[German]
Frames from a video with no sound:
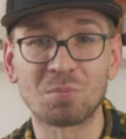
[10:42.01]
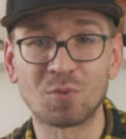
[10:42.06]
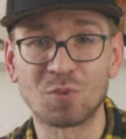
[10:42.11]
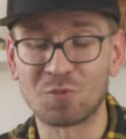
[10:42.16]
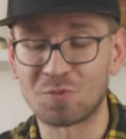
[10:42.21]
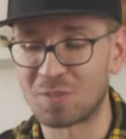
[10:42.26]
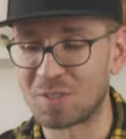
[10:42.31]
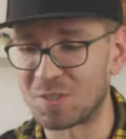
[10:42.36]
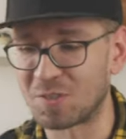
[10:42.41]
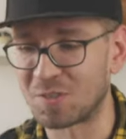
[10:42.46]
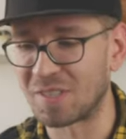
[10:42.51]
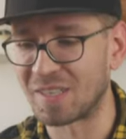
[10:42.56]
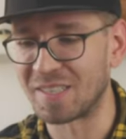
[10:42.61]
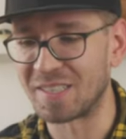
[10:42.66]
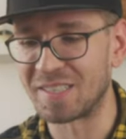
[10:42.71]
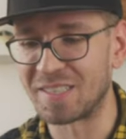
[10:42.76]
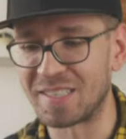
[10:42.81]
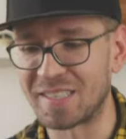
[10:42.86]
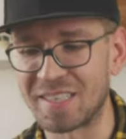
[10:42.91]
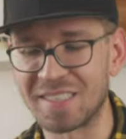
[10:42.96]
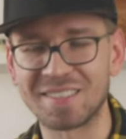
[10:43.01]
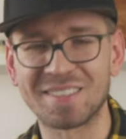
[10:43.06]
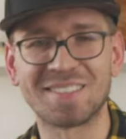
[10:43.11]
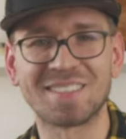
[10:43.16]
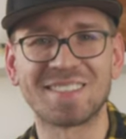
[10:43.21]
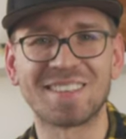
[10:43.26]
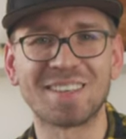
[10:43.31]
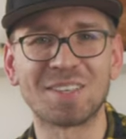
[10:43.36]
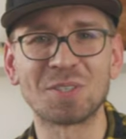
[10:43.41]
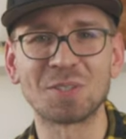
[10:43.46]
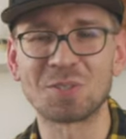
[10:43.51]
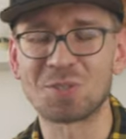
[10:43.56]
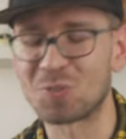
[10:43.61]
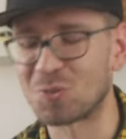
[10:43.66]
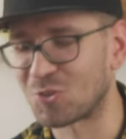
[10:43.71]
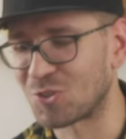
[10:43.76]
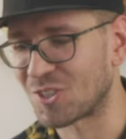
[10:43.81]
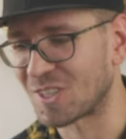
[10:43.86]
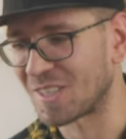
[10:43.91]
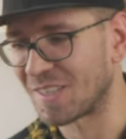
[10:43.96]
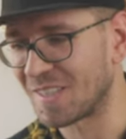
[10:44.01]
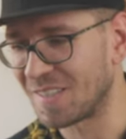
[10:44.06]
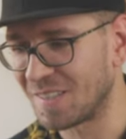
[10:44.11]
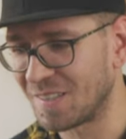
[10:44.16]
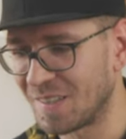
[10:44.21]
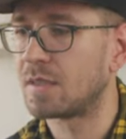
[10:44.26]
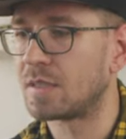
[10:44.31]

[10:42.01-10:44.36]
Professionalität da auszustrahlen.